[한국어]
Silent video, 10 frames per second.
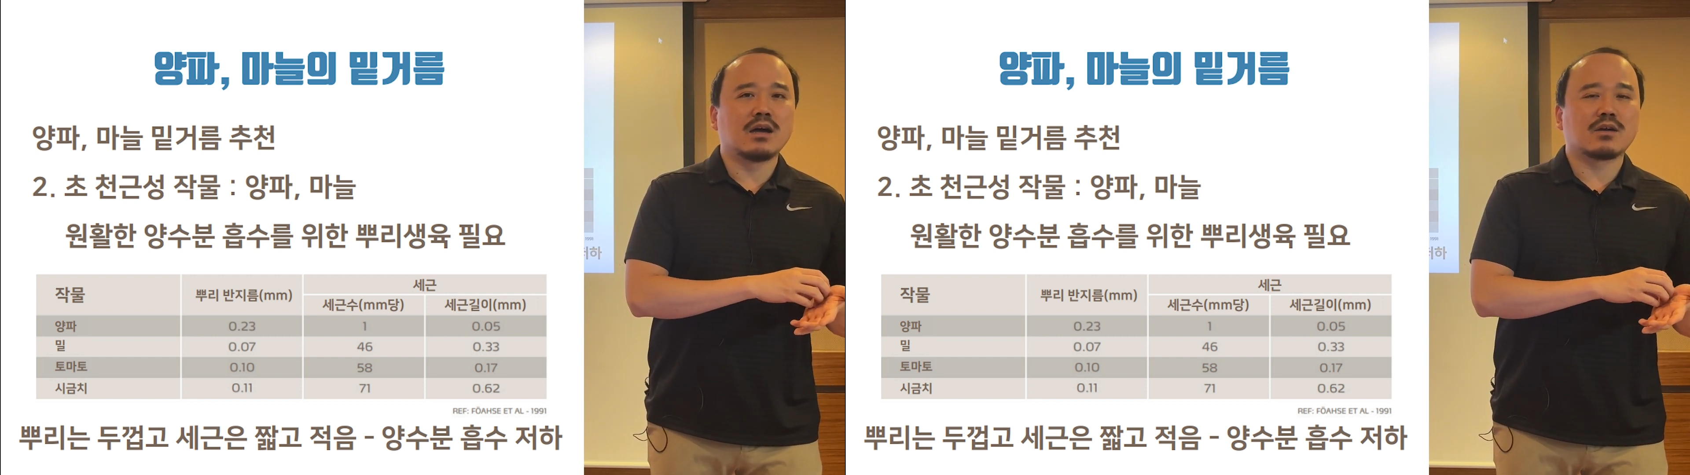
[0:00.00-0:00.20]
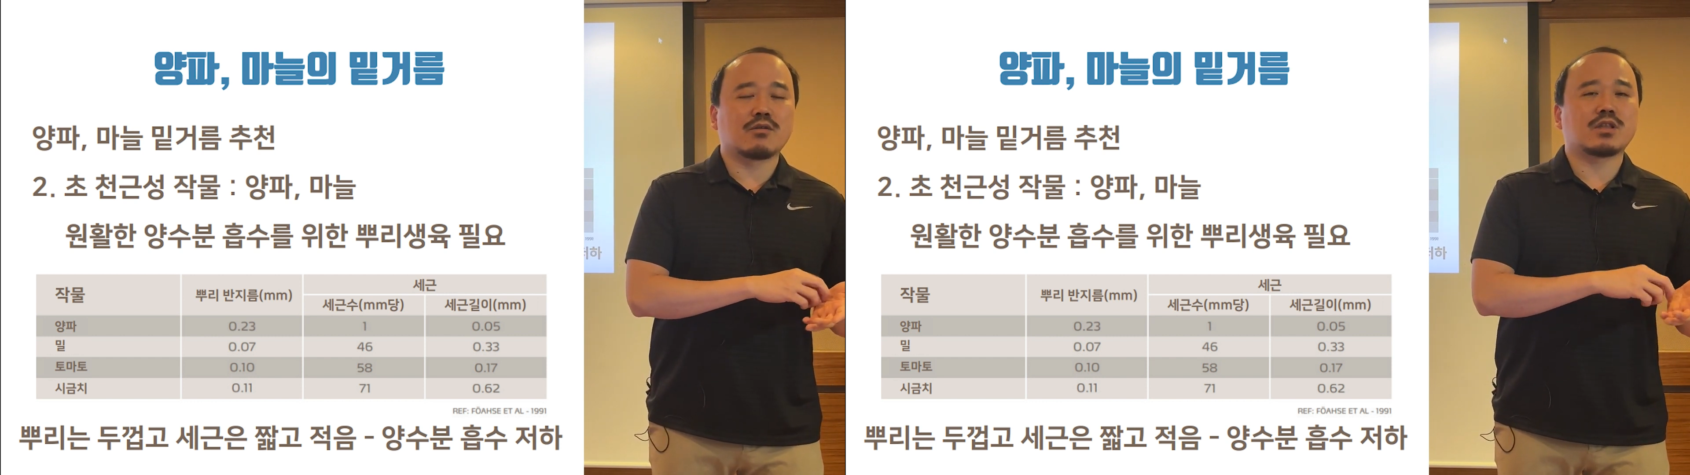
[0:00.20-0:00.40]

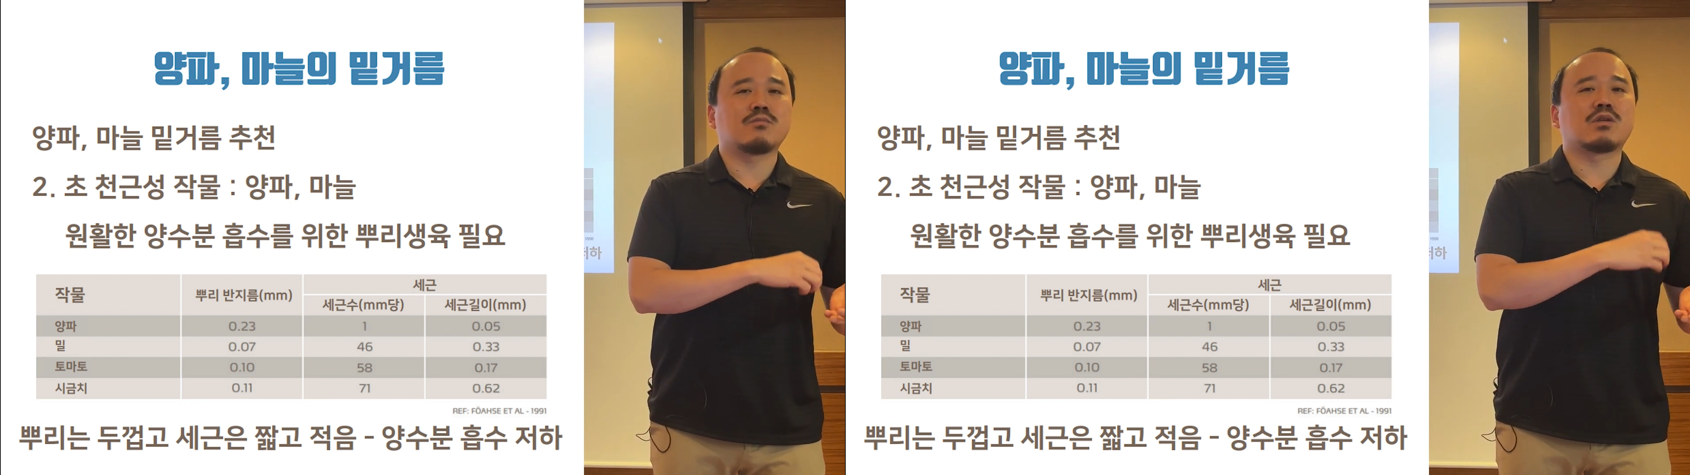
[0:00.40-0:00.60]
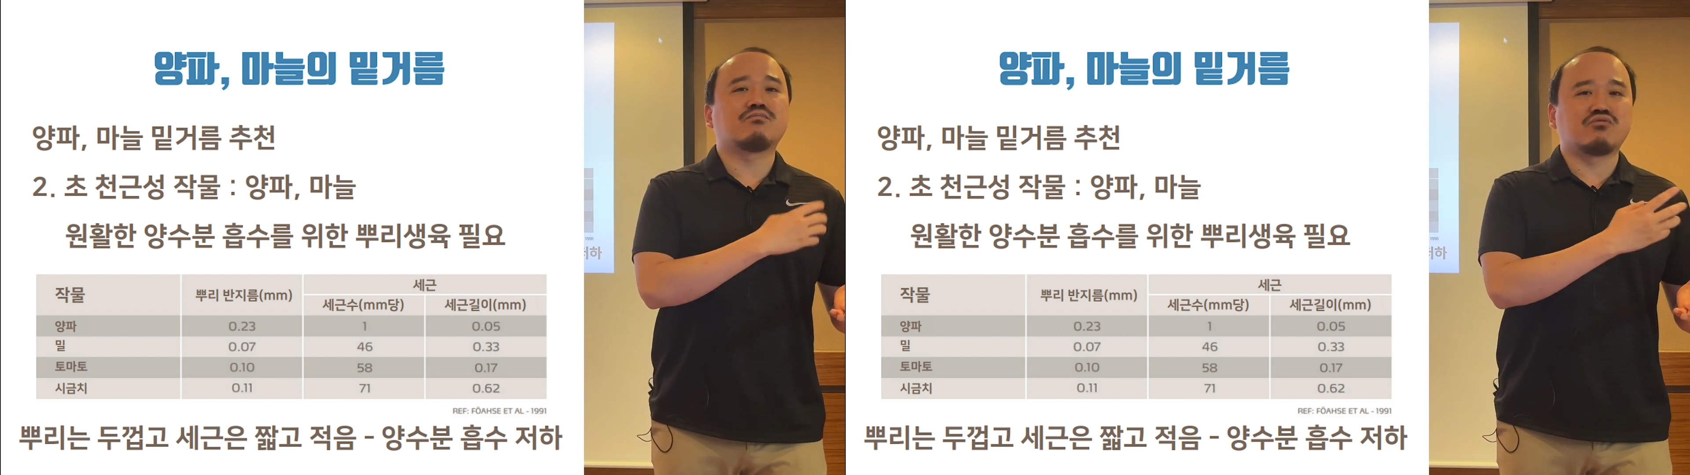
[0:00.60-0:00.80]
그렇기
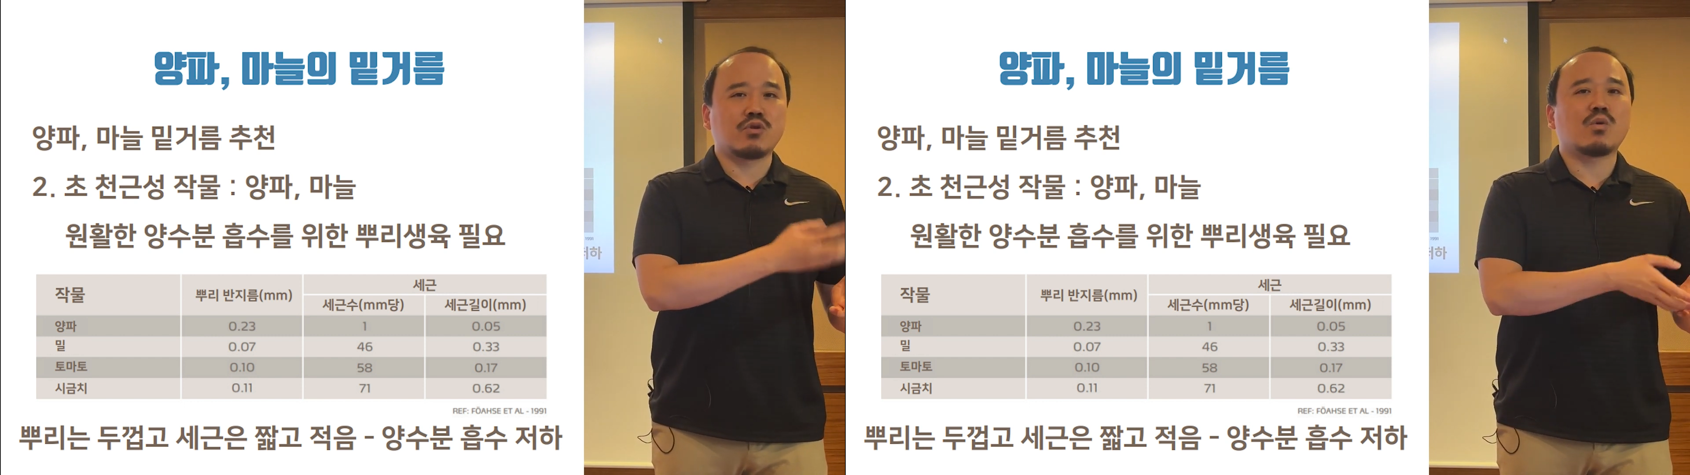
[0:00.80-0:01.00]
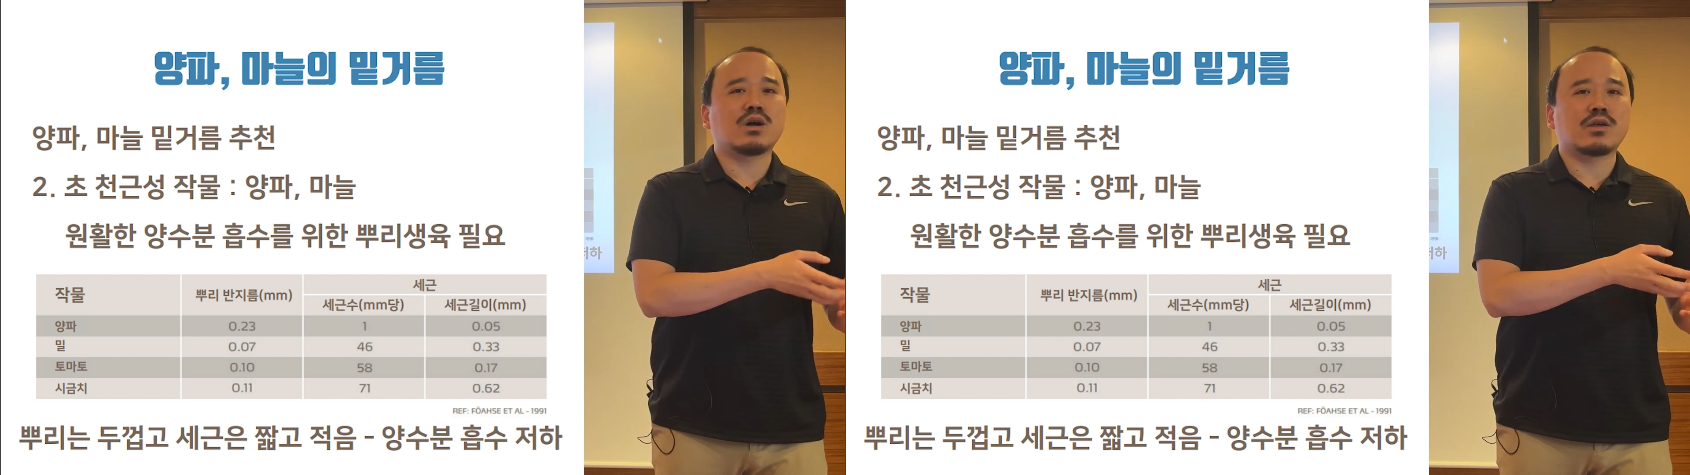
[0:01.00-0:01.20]
때문에
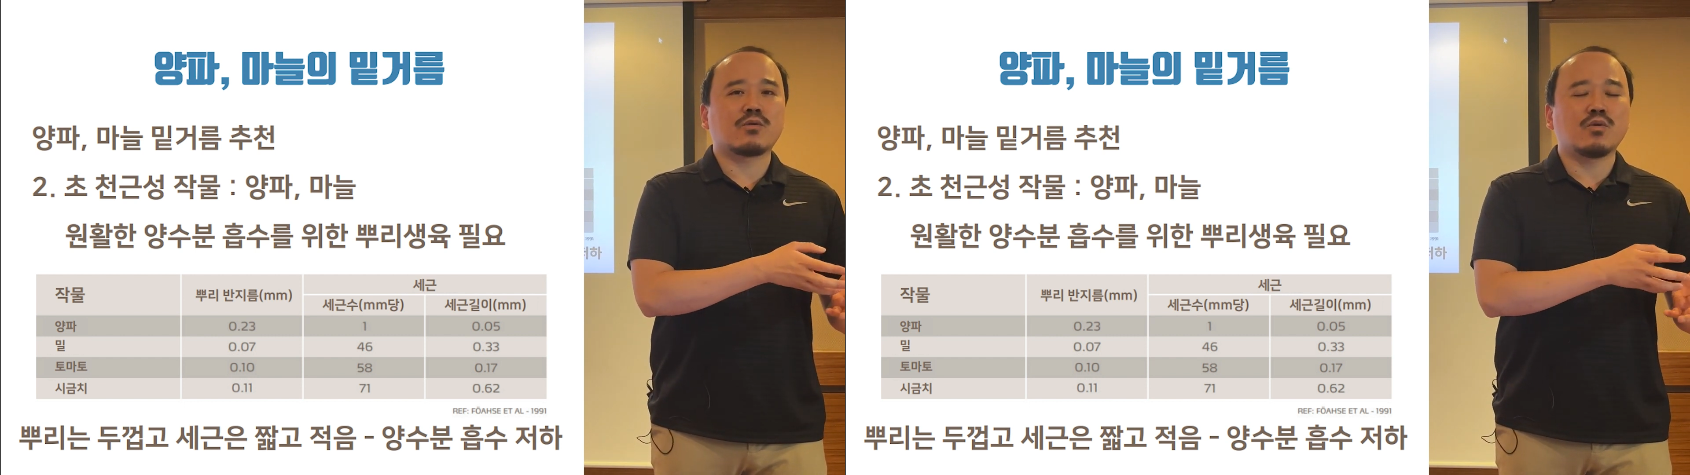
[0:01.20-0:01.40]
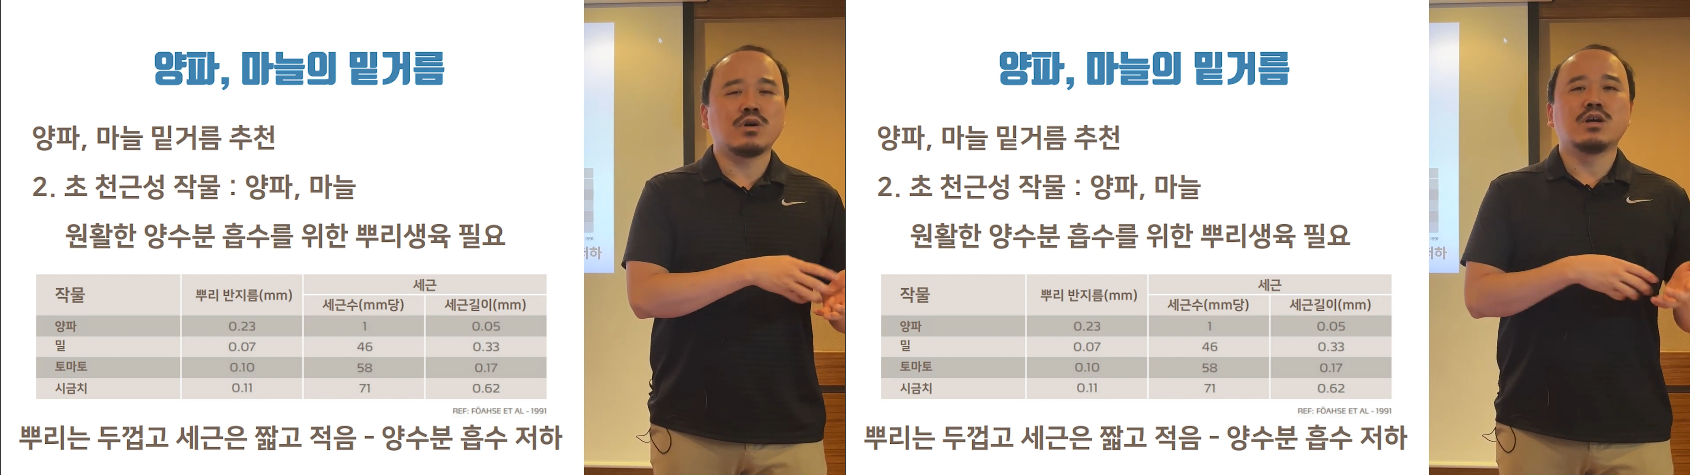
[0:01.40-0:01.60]

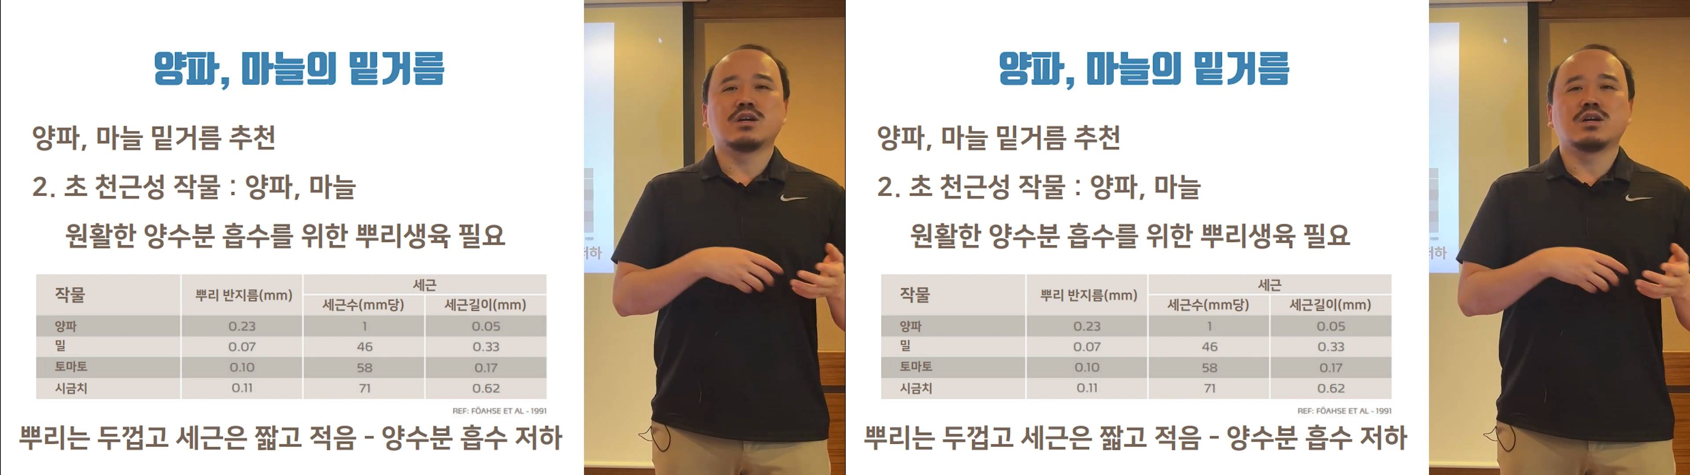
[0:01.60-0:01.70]
불용화되고